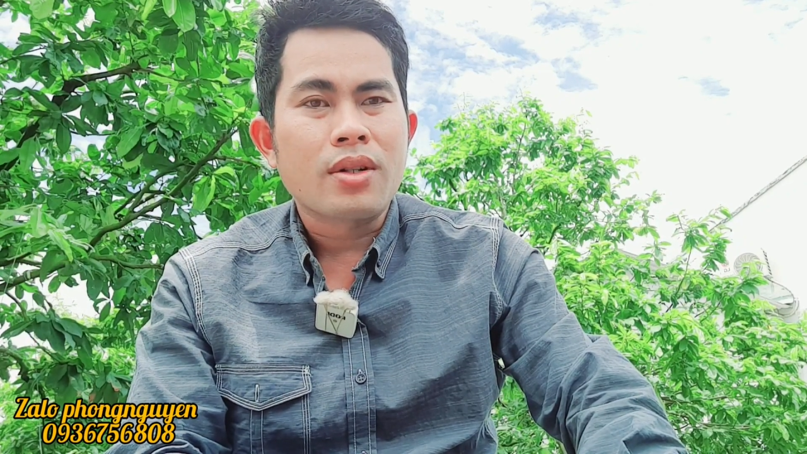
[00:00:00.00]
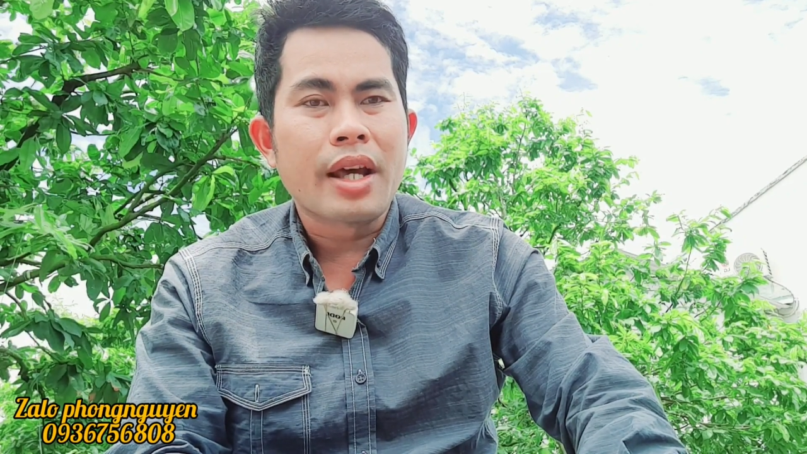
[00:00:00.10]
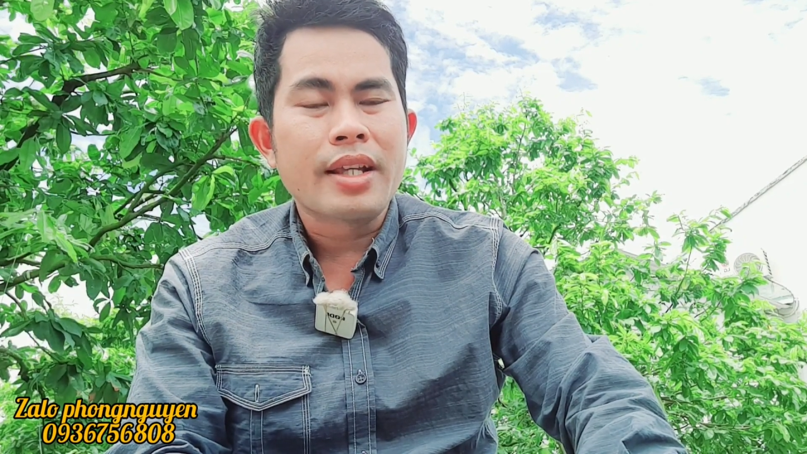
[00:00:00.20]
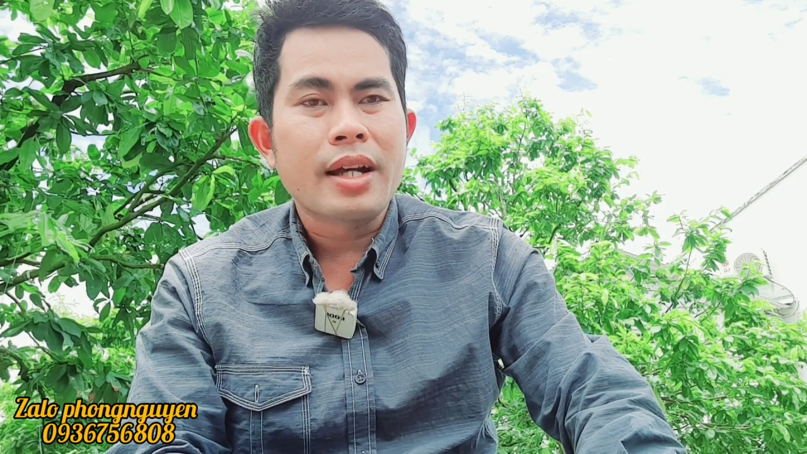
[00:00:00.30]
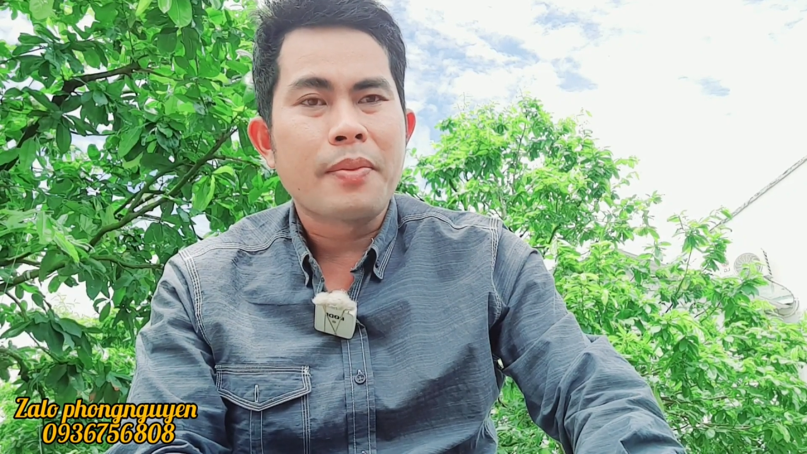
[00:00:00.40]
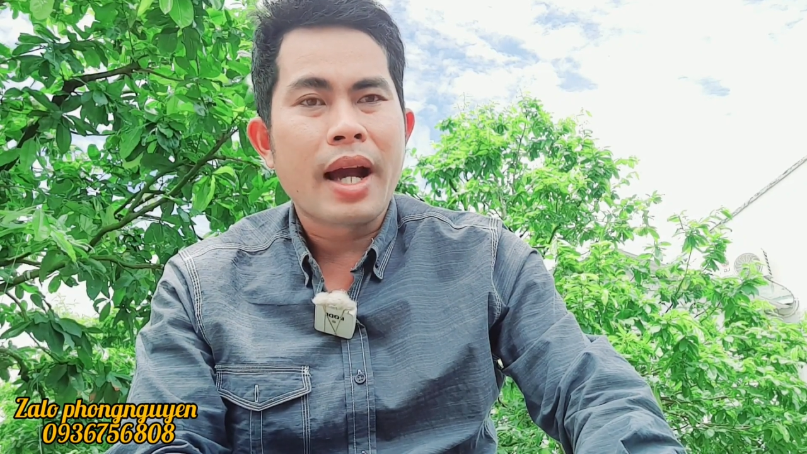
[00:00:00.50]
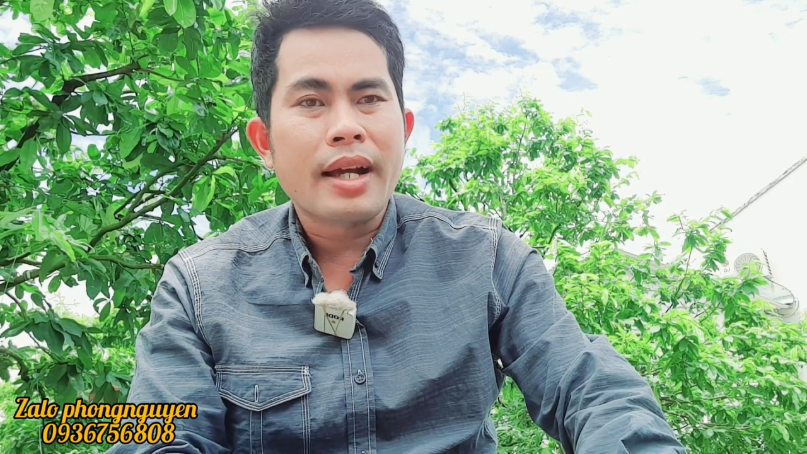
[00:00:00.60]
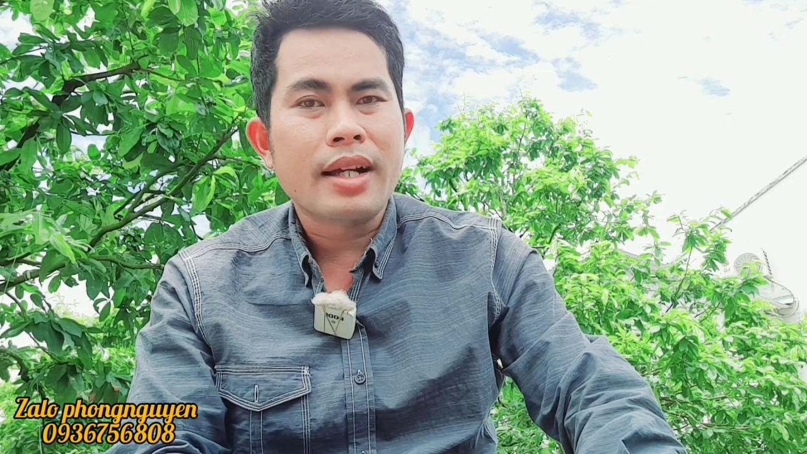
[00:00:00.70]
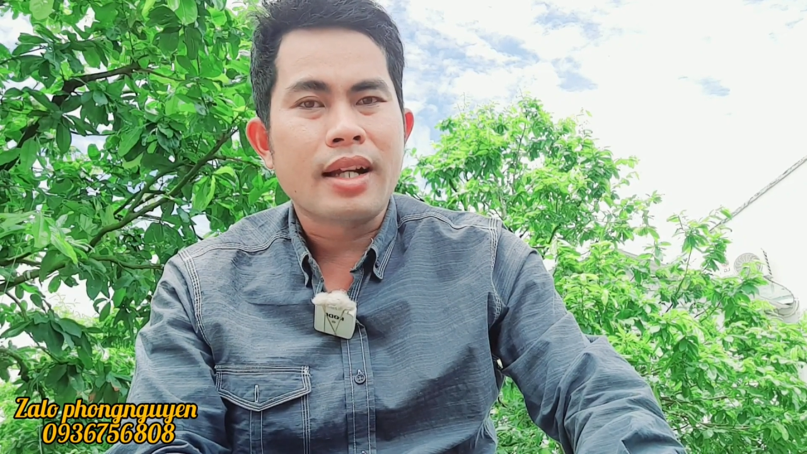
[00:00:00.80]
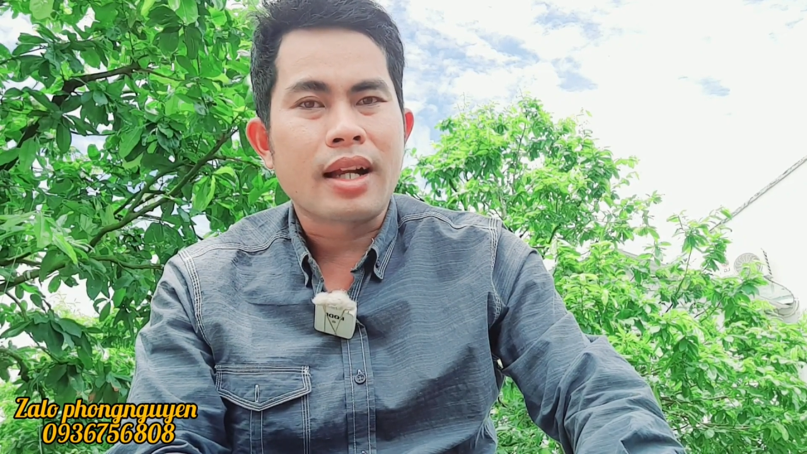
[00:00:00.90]
để
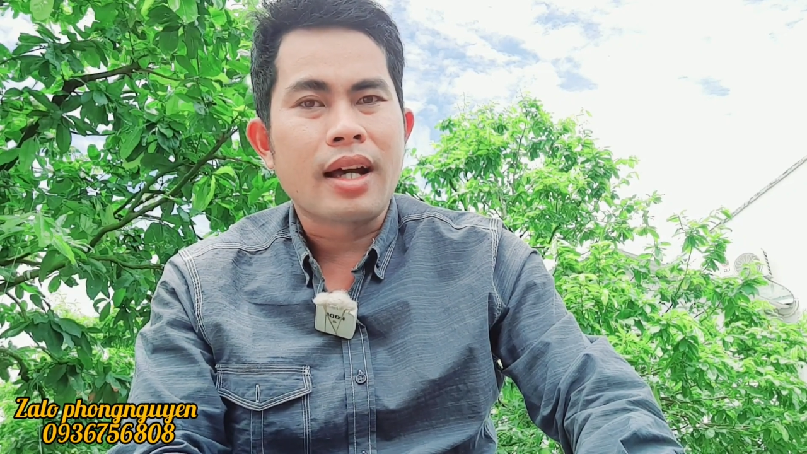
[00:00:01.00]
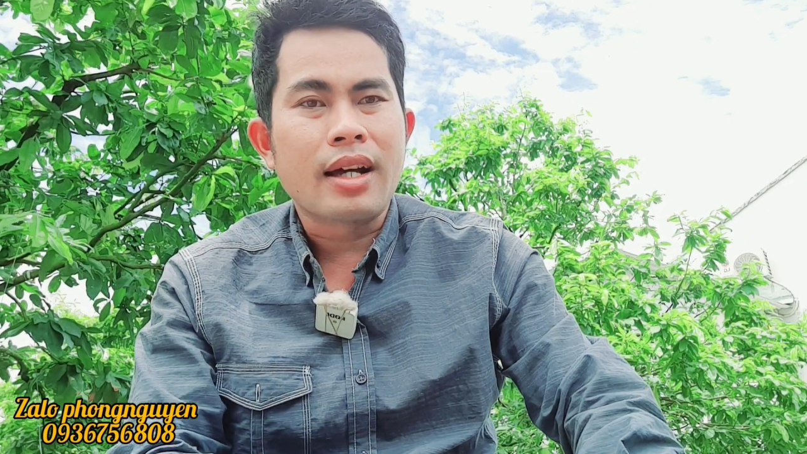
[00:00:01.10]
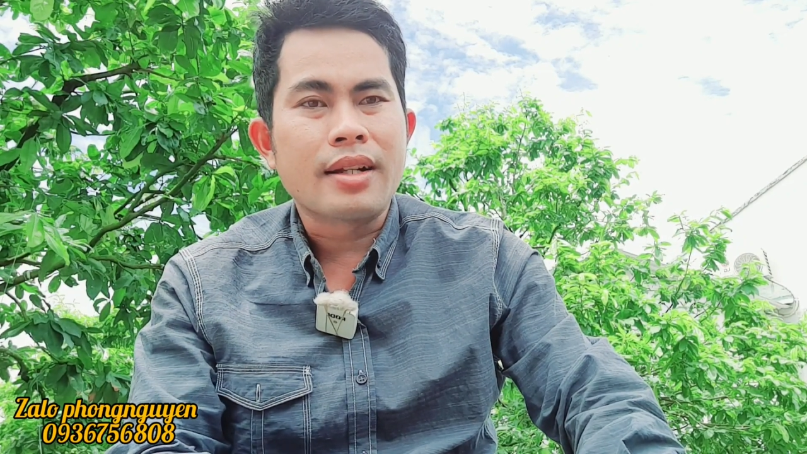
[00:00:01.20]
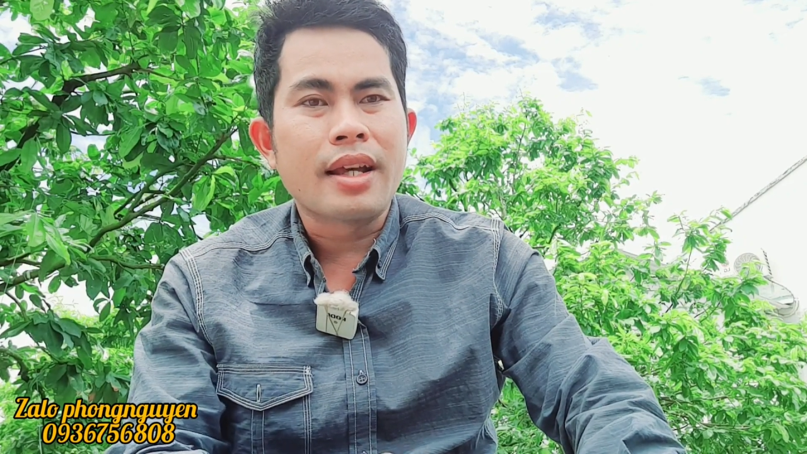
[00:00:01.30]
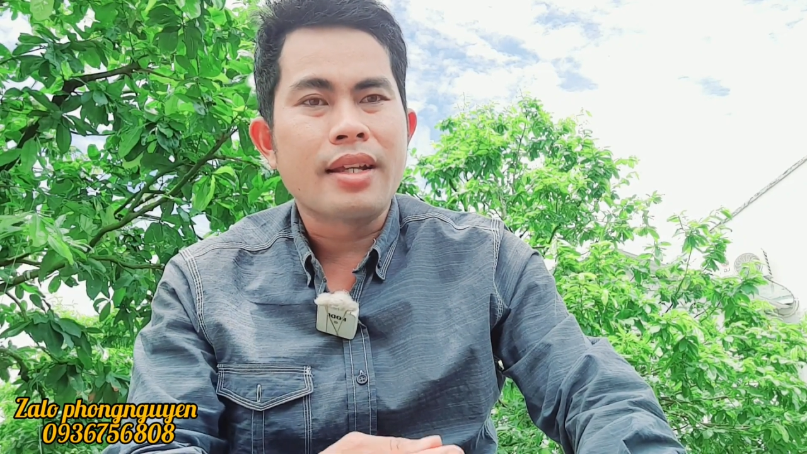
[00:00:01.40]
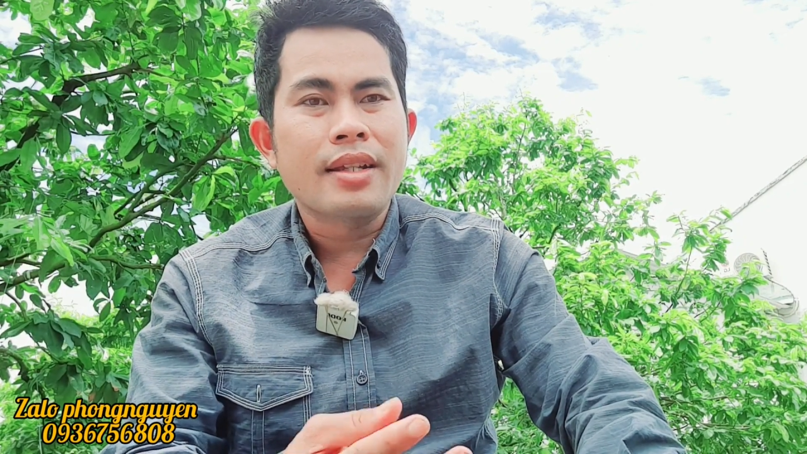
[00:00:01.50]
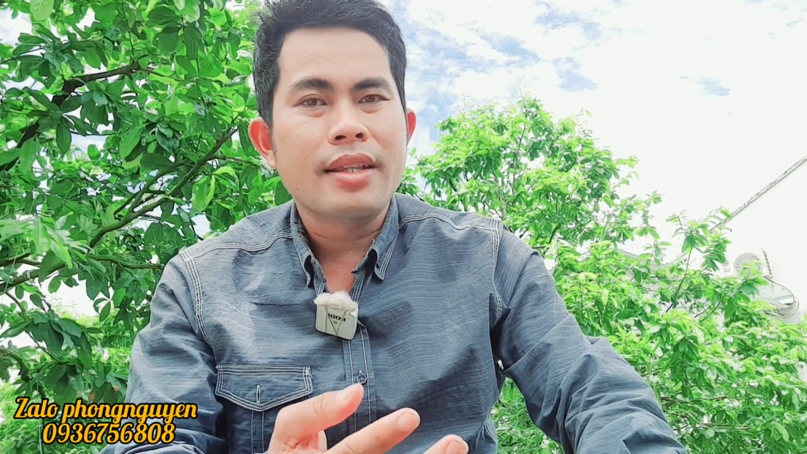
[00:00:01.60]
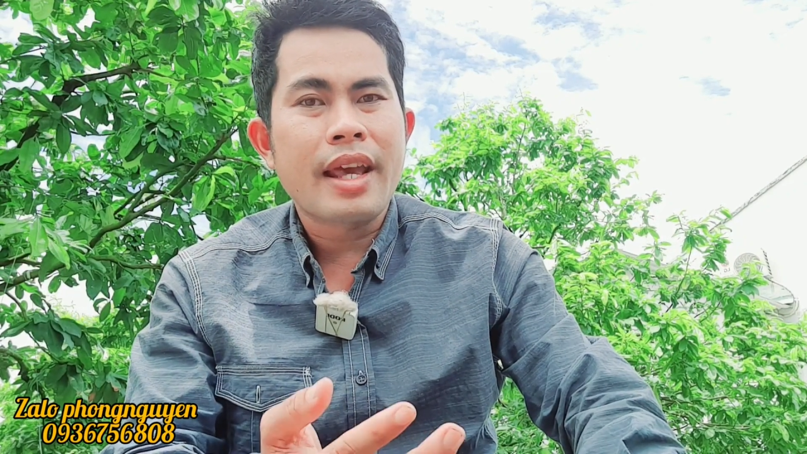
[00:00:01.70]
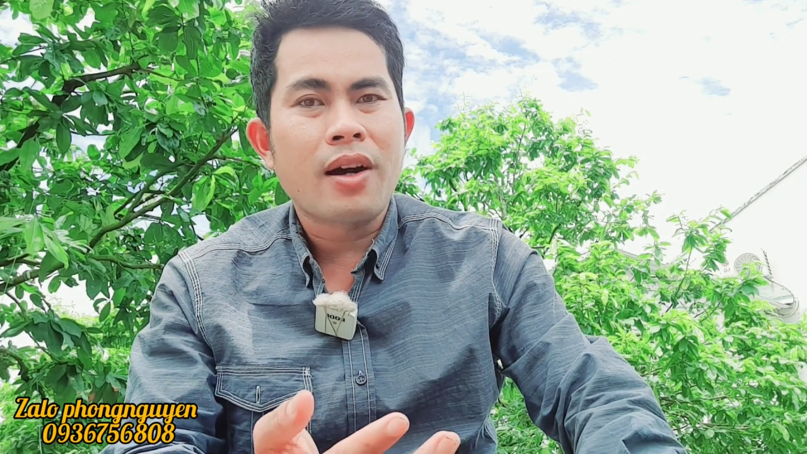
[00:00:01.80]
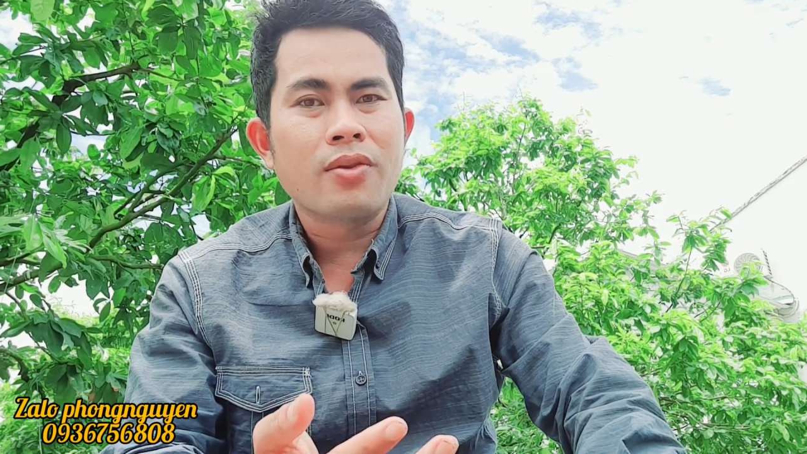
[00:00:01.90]
bán hoặc là để
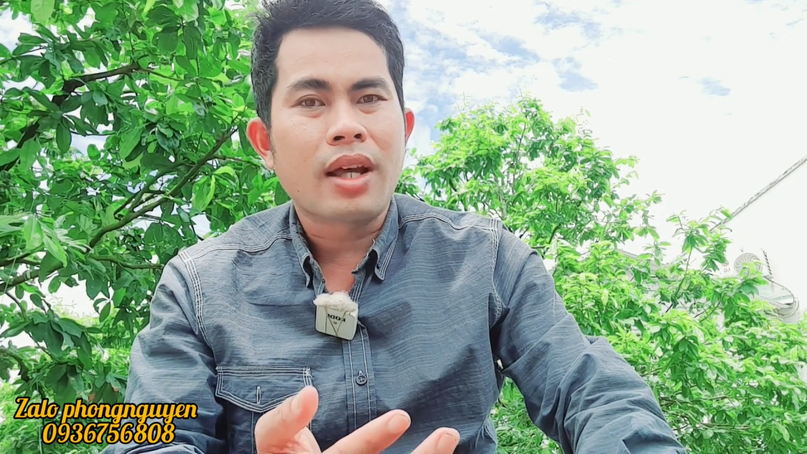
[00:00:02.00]
giao,